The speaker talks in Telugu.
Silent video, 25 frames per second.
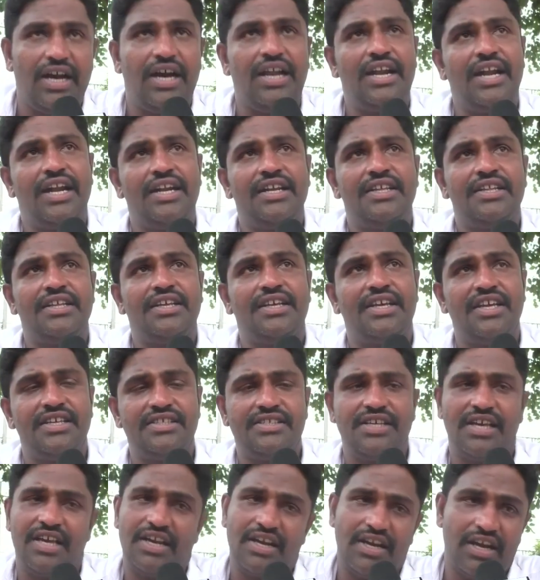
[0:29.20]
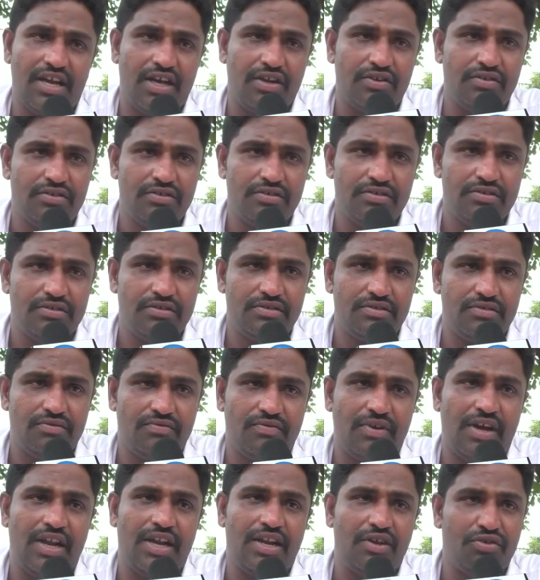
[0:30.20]
అలాంటిది కేసీఆర్ గారు
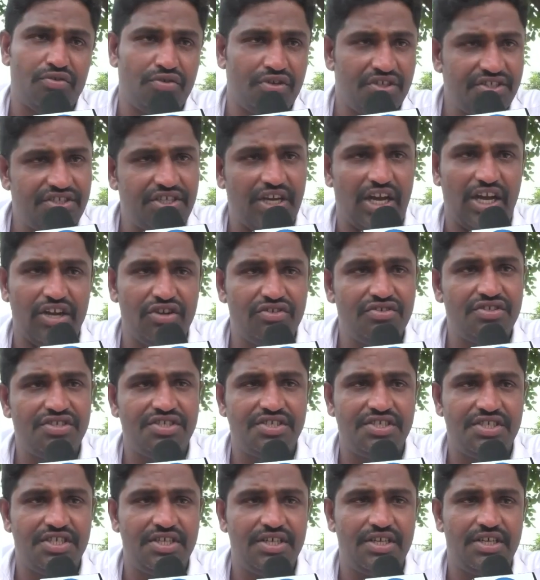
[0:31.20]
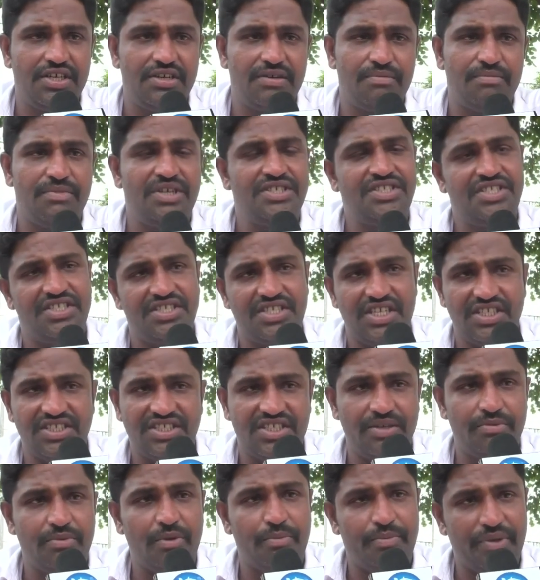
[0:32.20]
వాళ్ళ గురించి ఆలోచించి మంచి
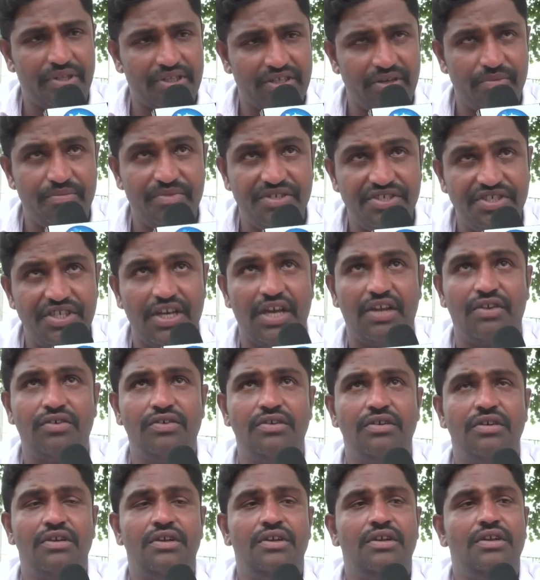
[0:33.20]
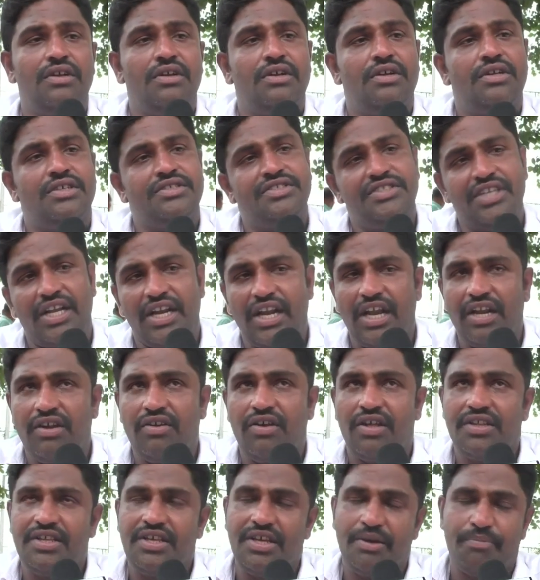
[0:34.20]
సంక్షేమ పథకం ఇచ్చారు
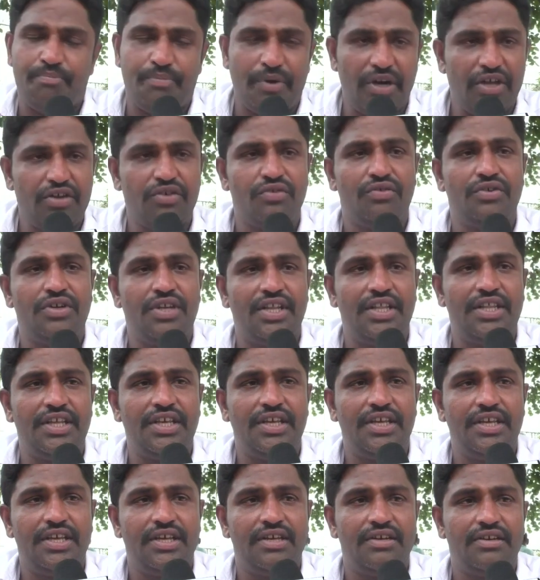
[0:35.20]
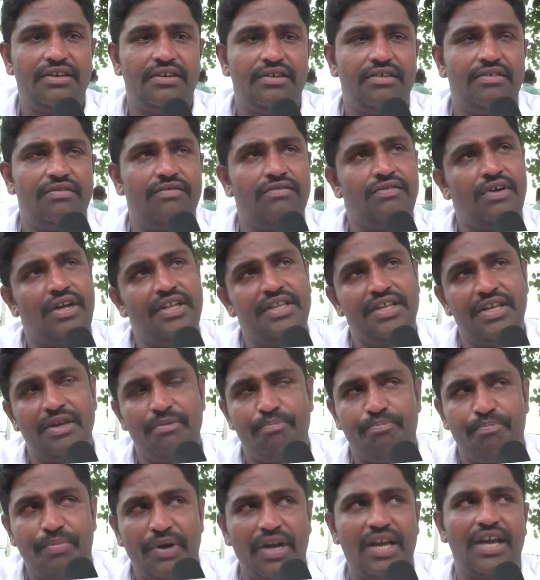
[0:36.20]
జనాల్లో అది ఎప్పటికీ ఉంటుంది అది
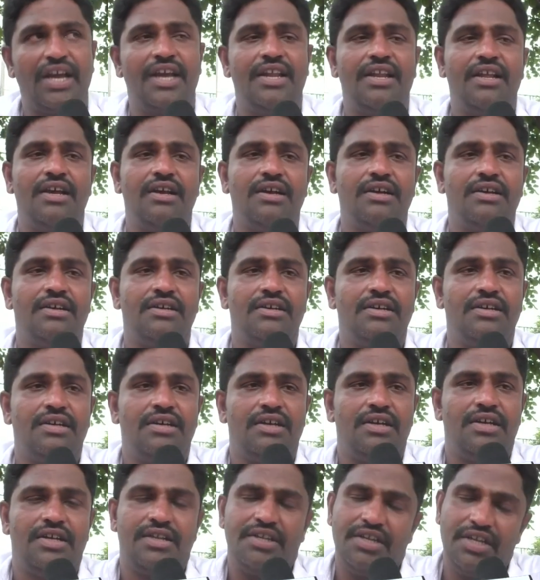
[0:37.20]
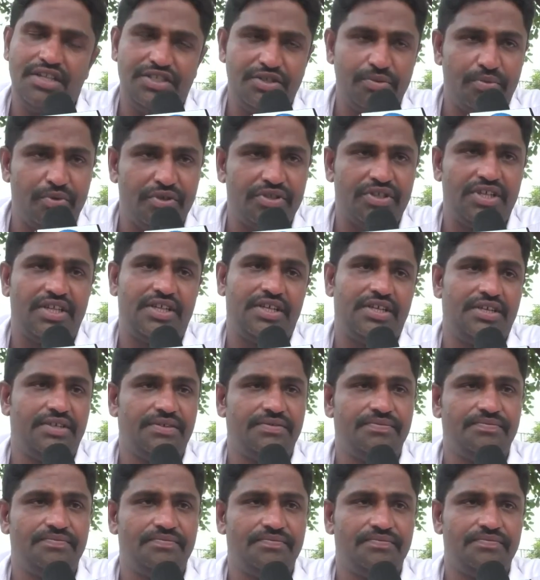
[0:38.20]
ఎప్పటికైనా నిలిచిపోతుంది
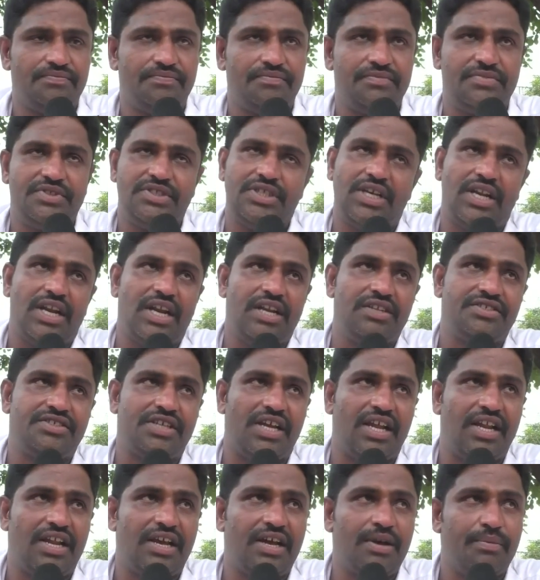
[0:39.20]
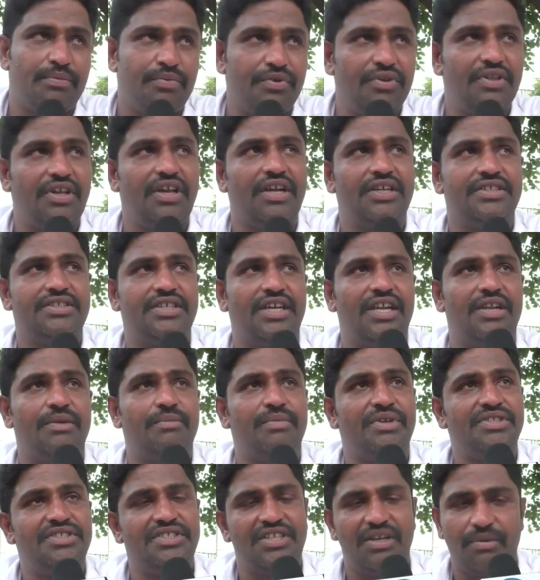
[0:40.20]
జనాలు చాలా అభివృద్ధిగా చాలా
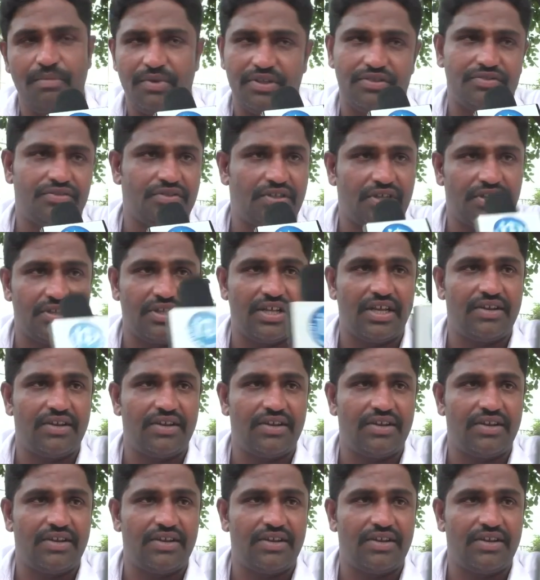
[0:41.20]
మంచిగా బతుకుతారు